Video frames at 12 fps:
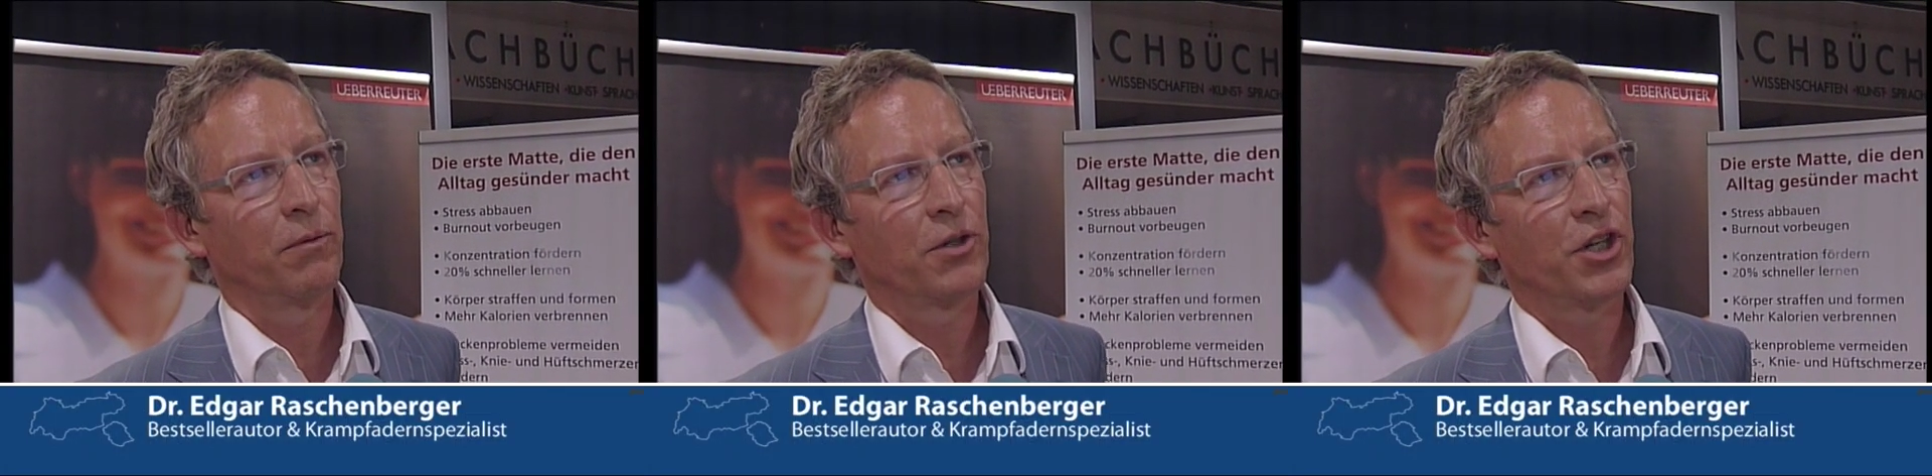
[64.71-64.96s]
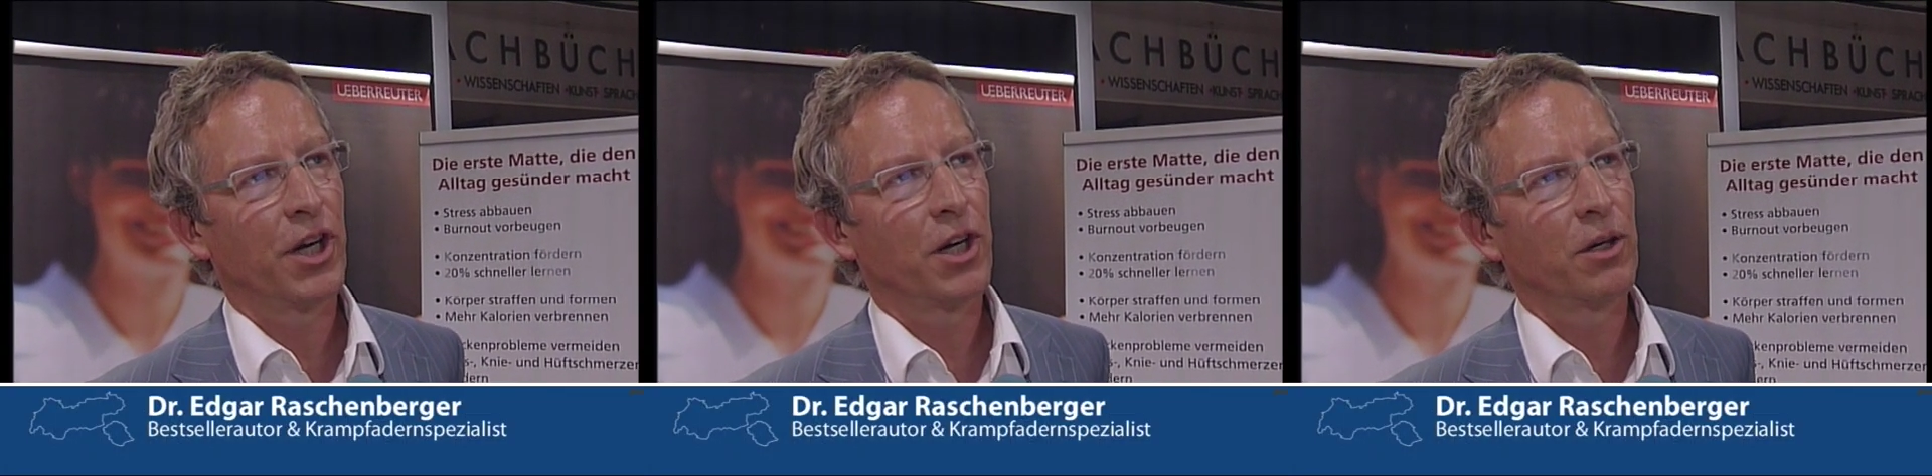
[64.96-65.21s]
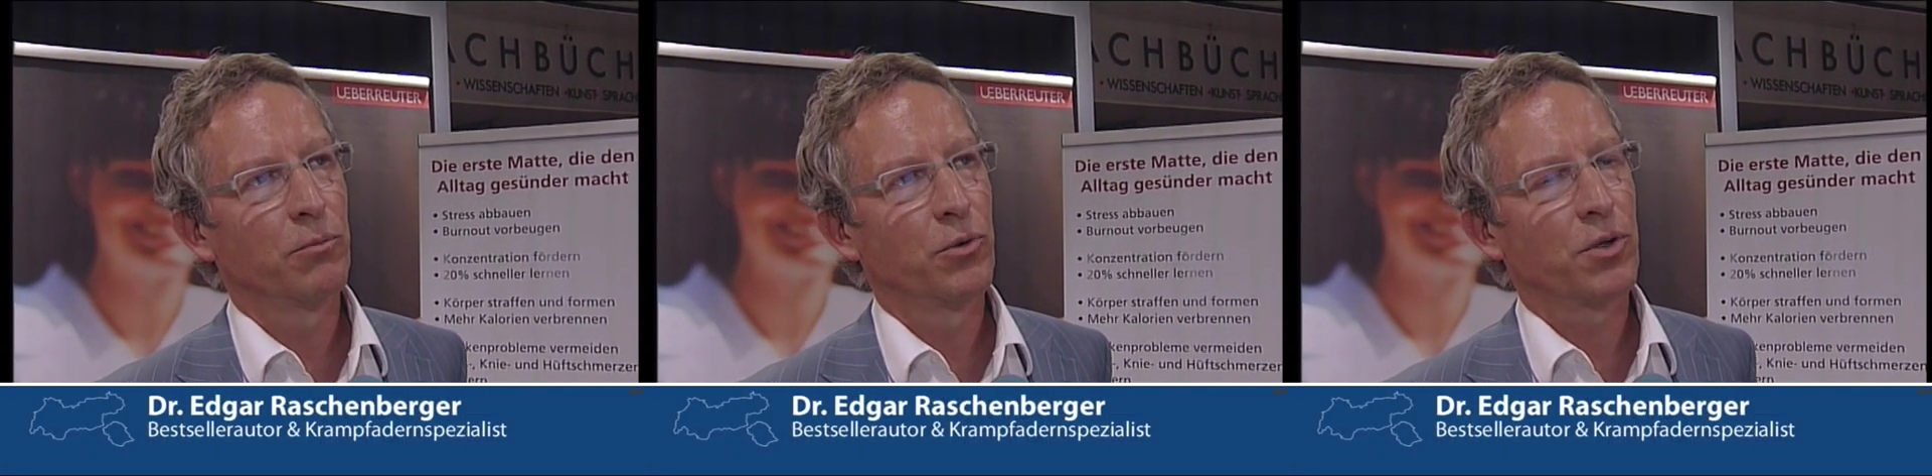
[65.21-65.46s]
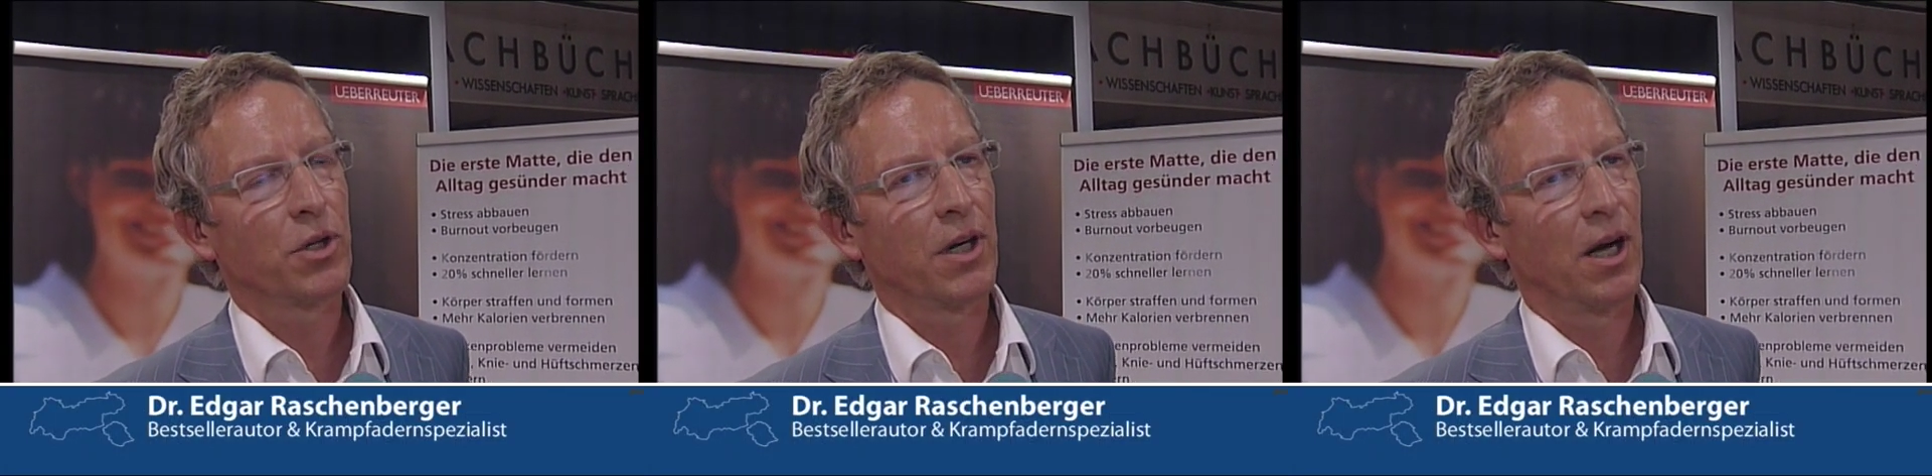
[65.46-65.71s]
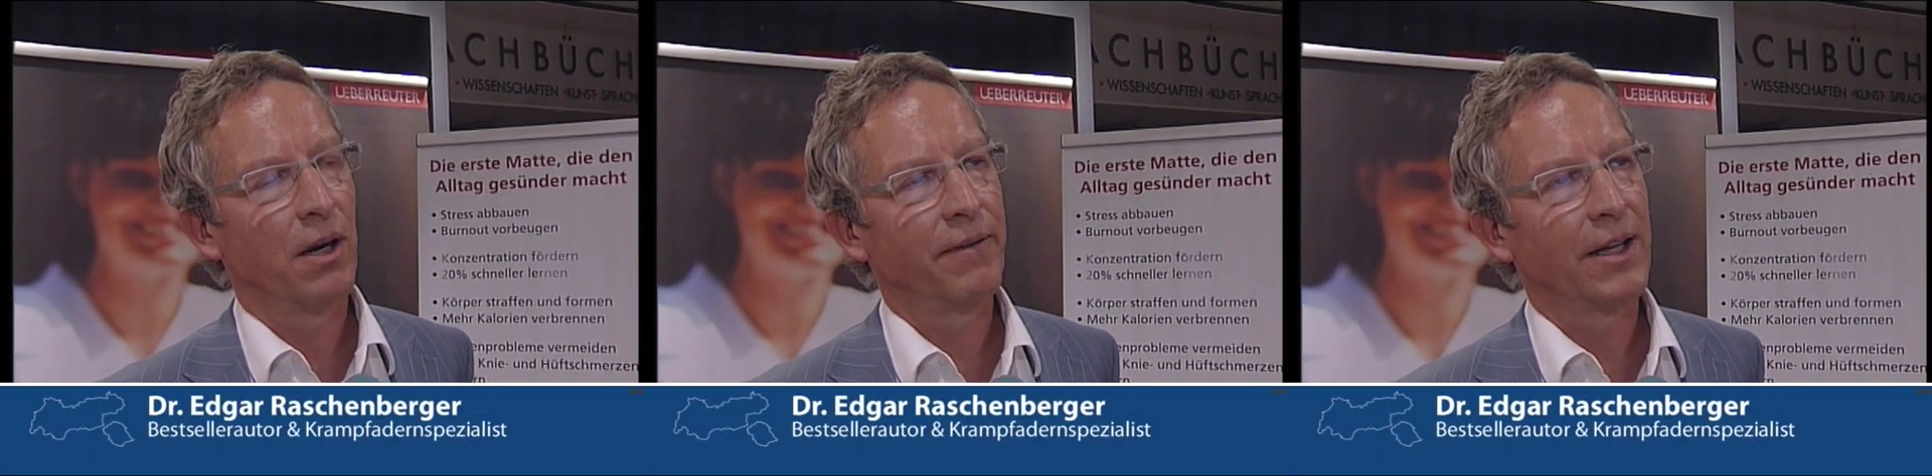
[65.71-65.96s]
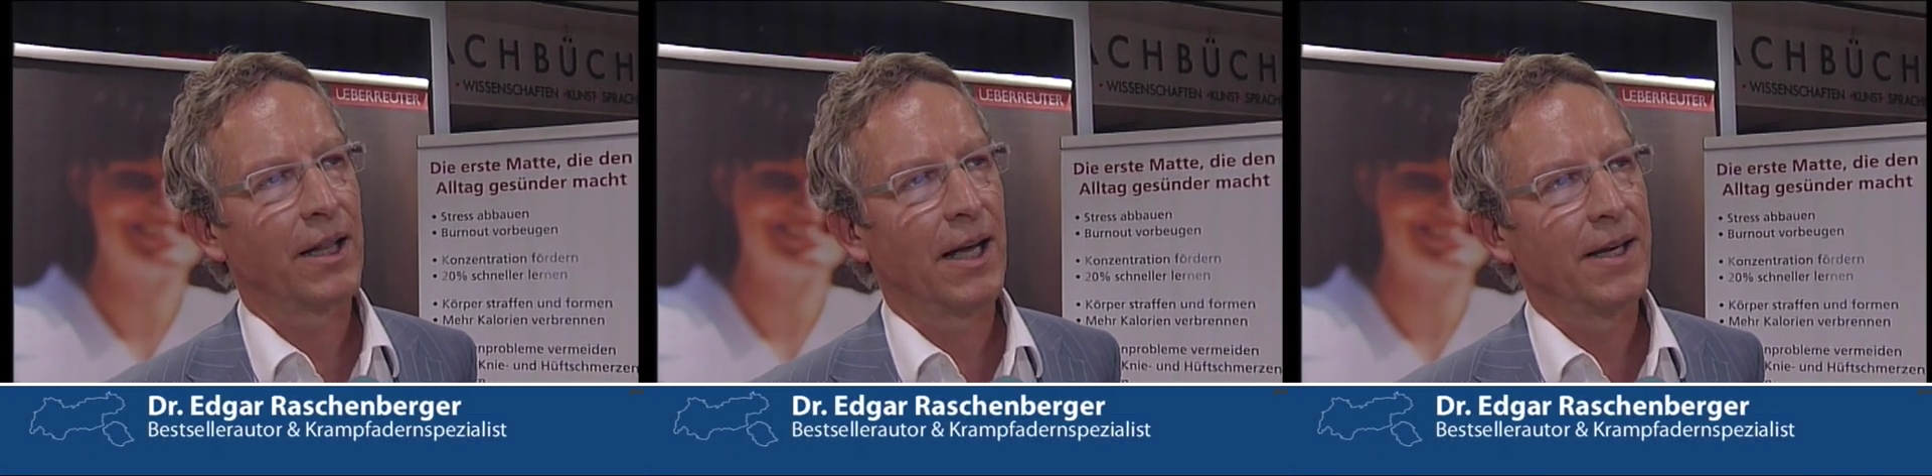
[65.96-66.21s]
Oberschenkelmuskeln
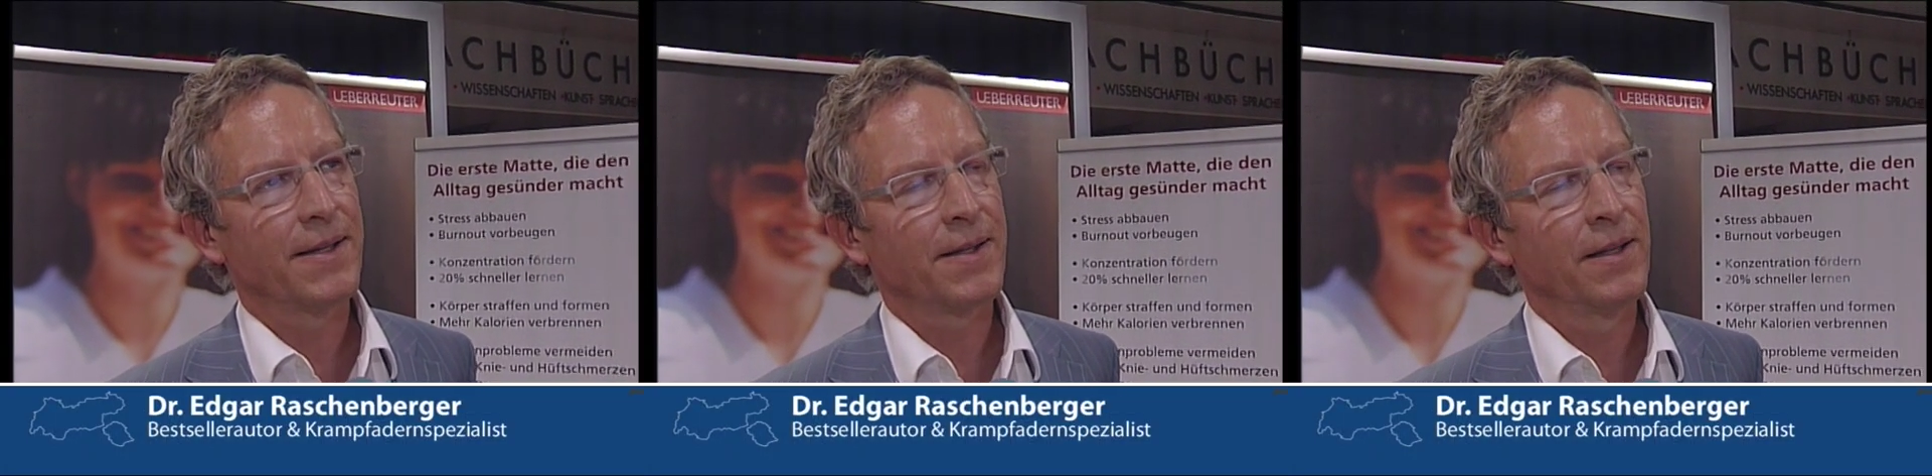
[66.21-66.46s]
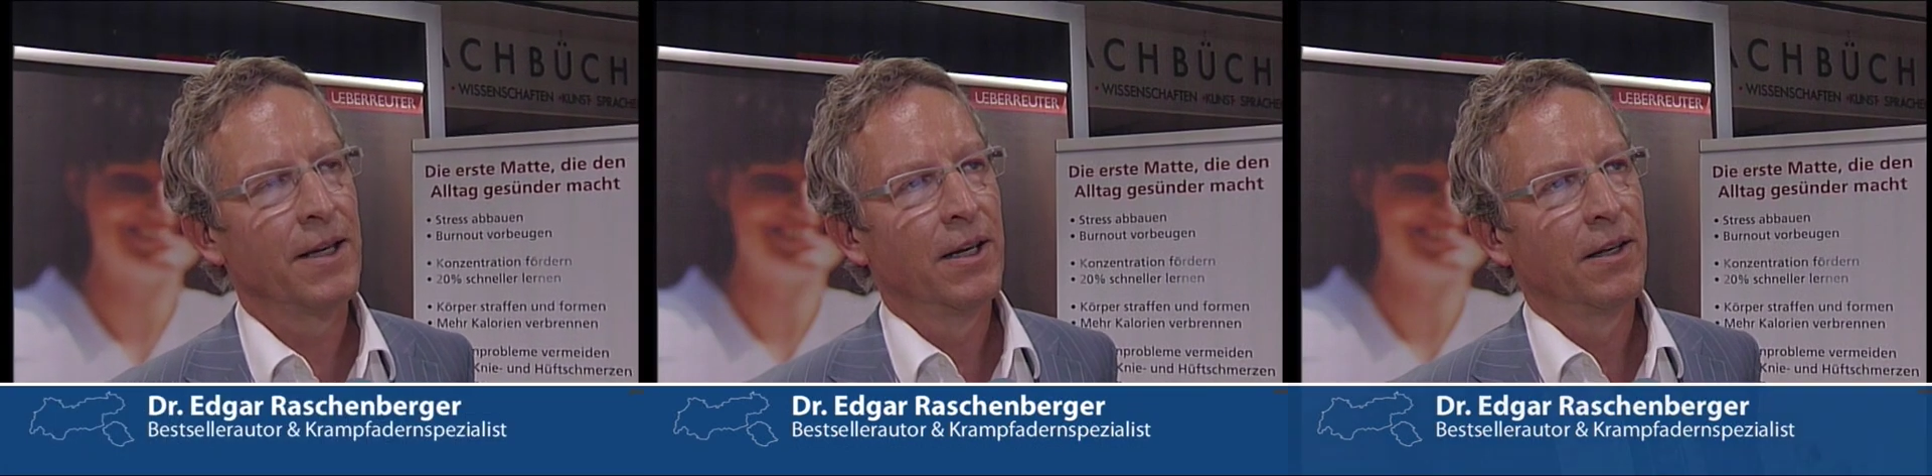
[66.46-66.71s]
Arbeit leisten,